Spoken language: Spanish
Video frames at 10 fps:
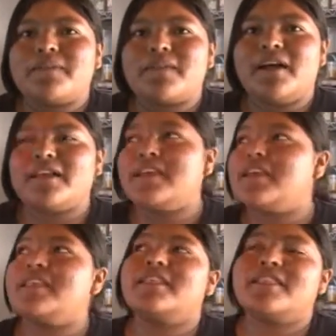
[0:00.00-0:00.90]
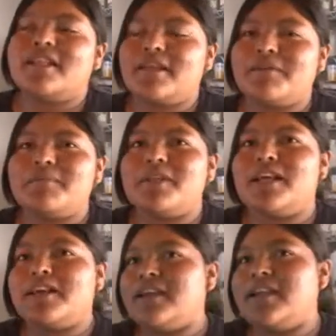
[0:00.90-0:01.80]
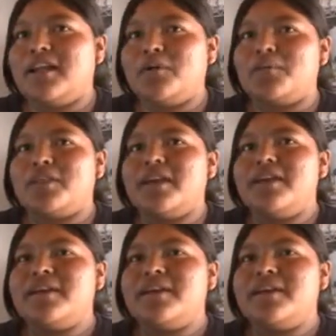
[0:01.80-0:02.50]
aquí la familia, aquí la comunidad.